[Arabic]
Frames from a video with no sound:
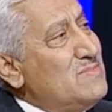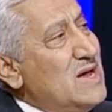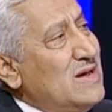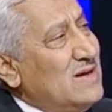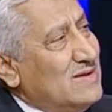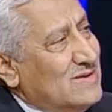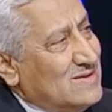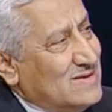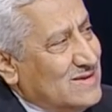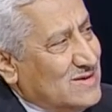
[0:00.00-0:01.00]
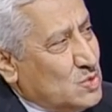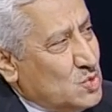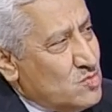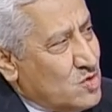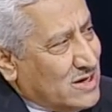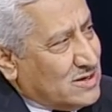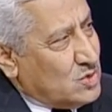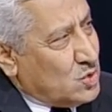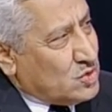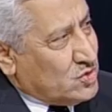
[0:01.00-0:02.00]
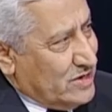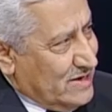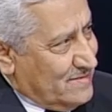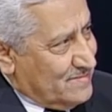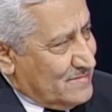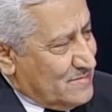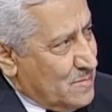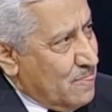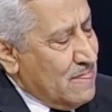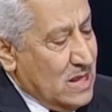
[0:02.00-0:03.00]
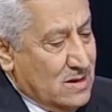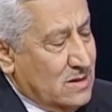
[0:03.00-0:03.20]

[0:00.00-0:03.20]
ما هو مواطن اردني عبر بطاقه ولا زي